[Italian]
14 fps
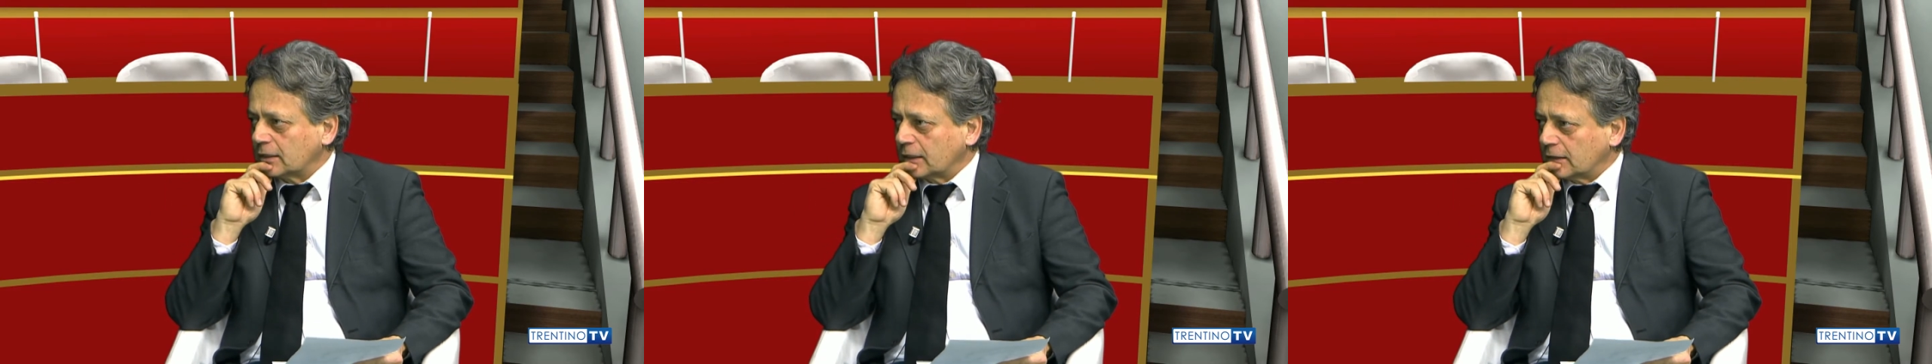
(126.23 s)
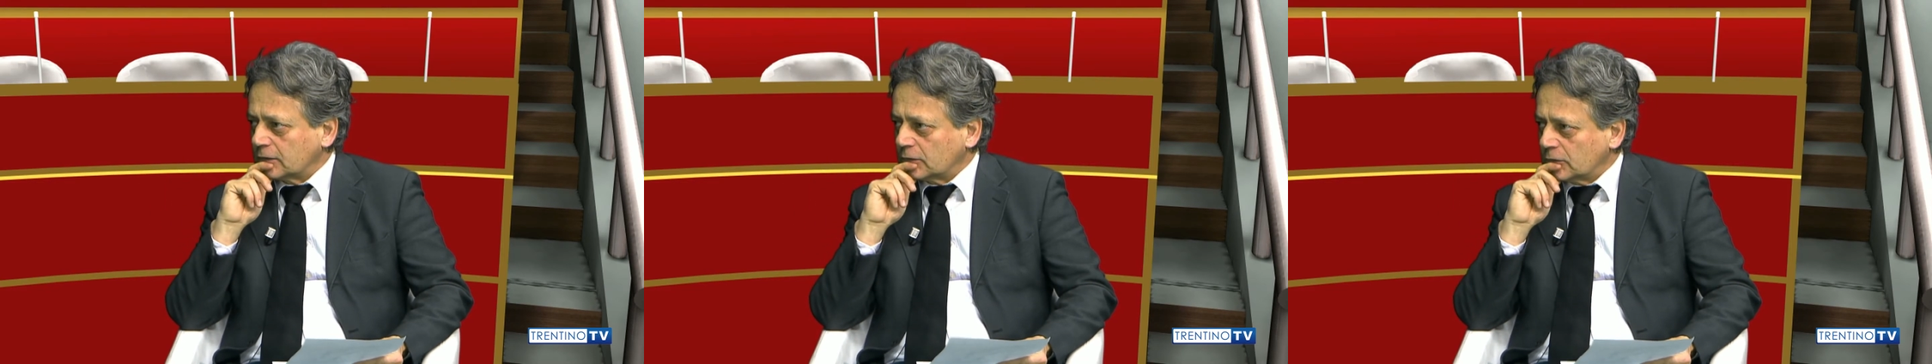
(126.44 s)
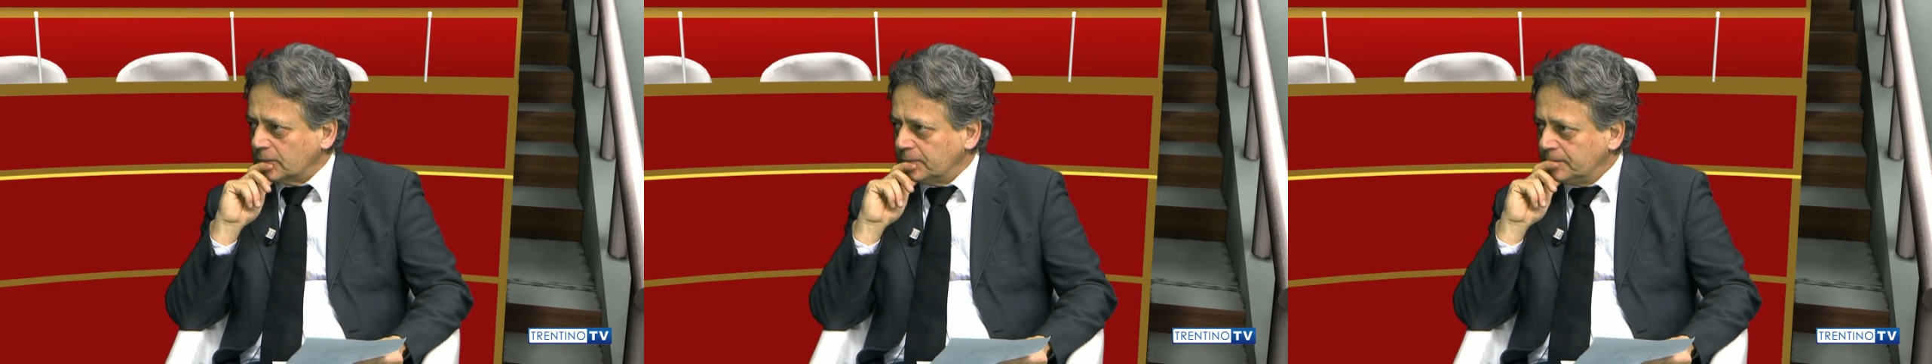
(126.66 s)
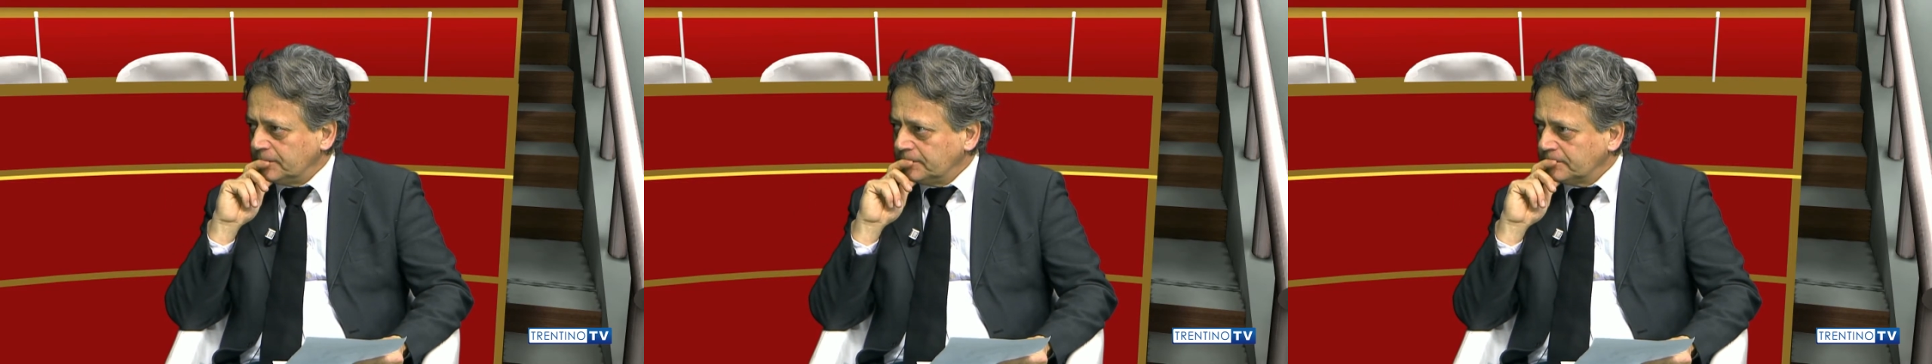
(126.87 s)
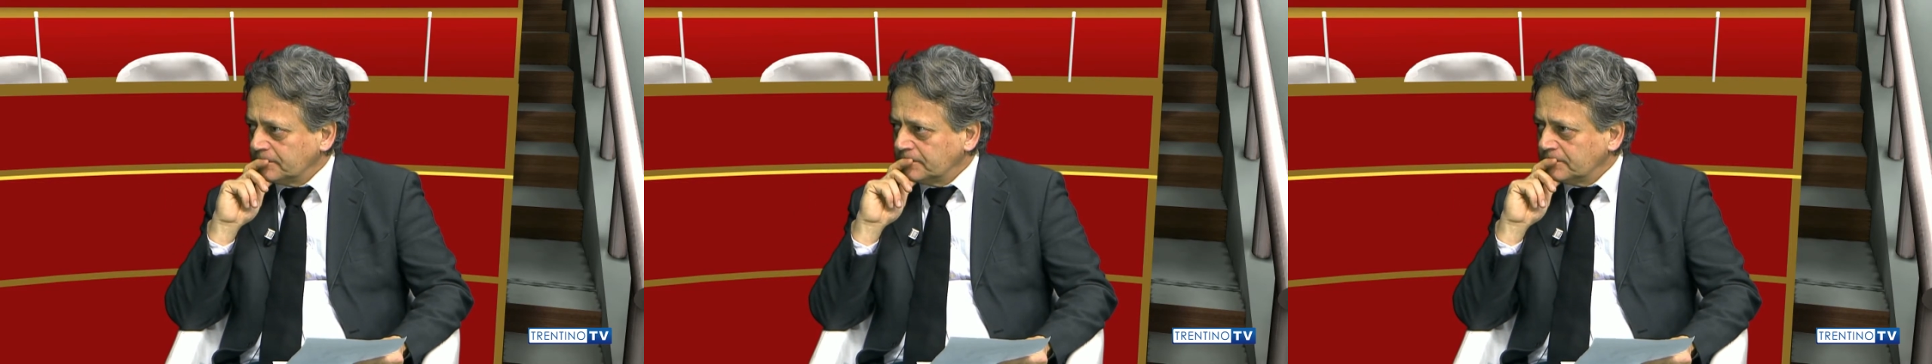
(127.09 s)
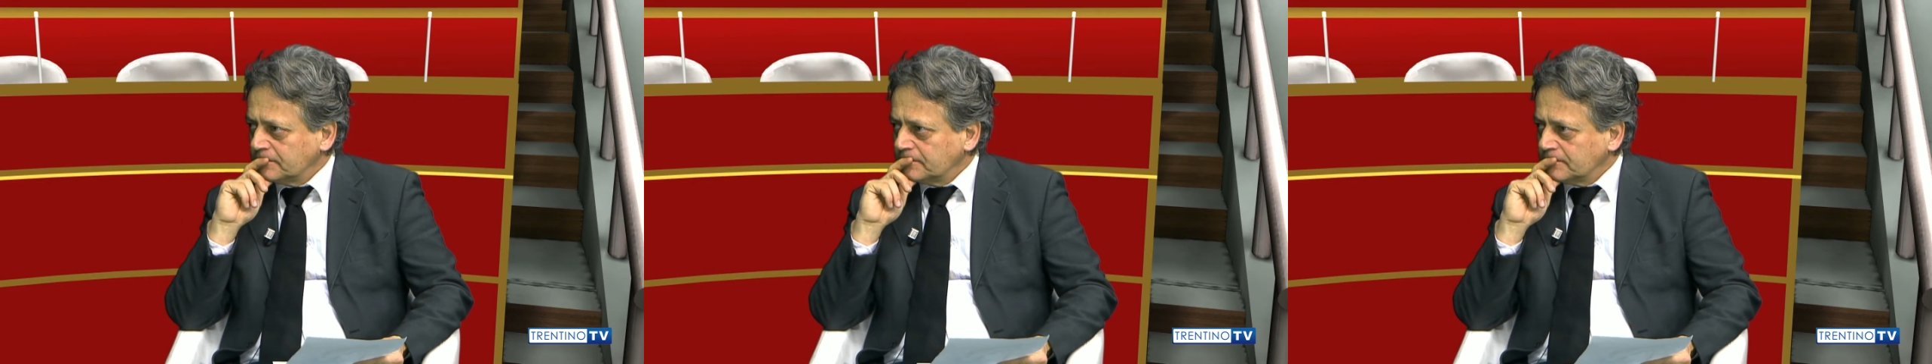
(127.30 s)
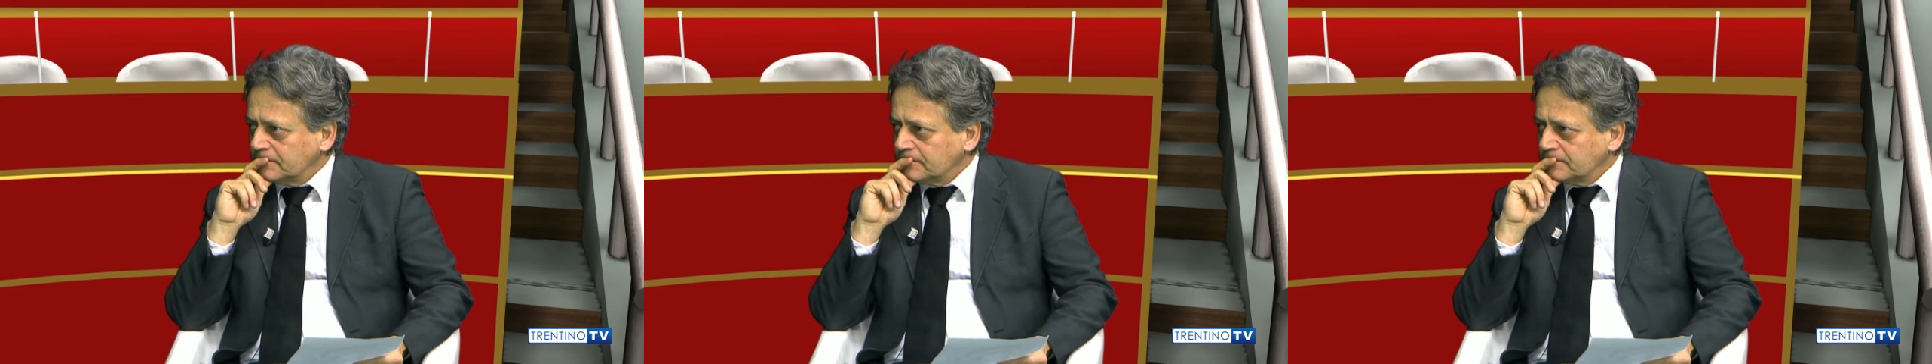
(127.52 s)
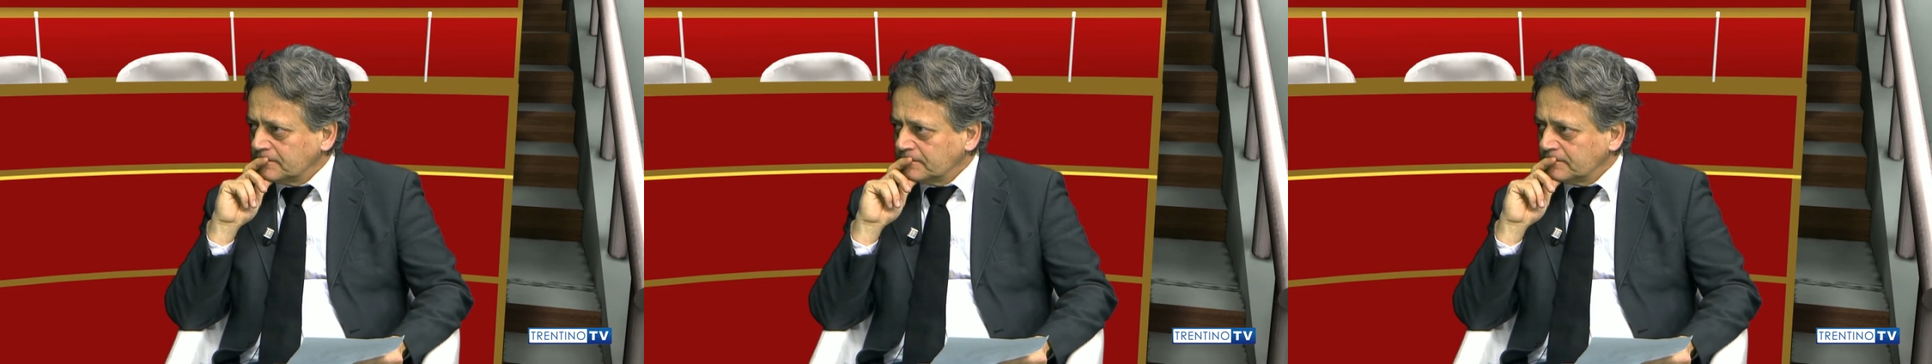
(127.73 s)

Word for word: Trento? Beh, il Consiglio Comunale di